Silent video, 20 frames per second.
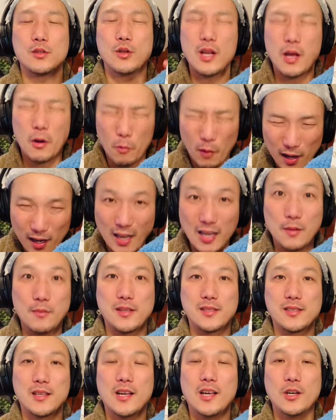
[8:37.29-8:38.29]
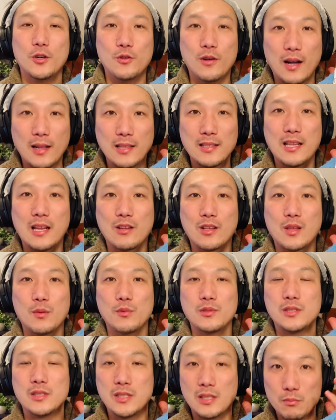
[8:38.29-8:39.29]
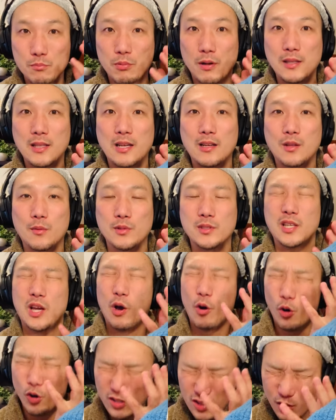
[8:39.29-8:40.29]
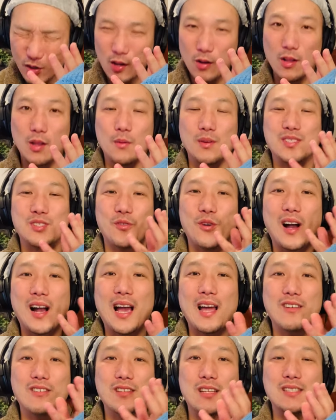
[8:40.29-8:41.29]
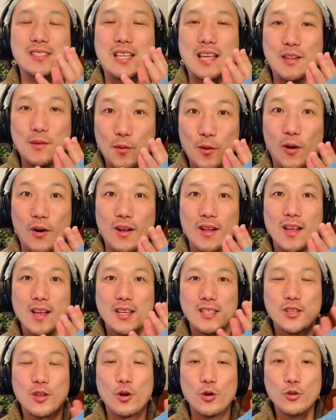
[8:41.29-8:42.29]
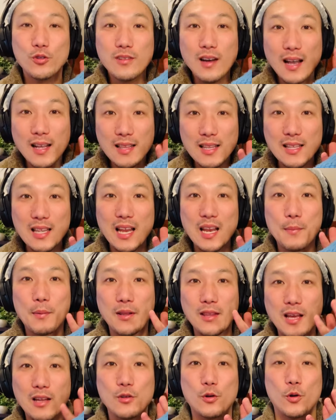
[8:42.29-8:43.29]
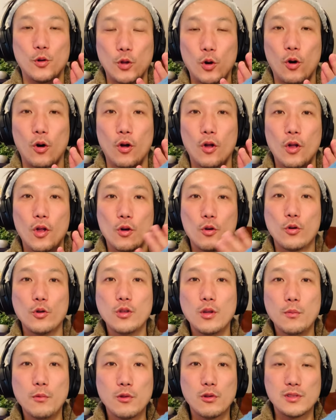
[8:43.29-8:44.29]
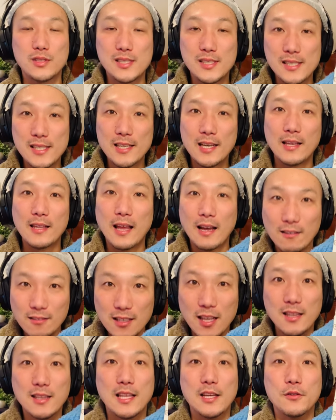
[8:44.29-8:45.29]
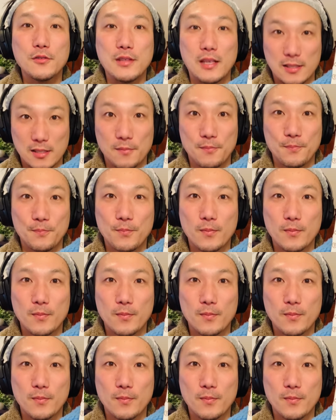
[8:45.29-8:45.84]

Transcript: それは分かります。不安になる気持ち、心配になる気持ち、恐れの気持ちは分かるんですけども、その不安になればなるほど子どもの自信がなくなっていくんです。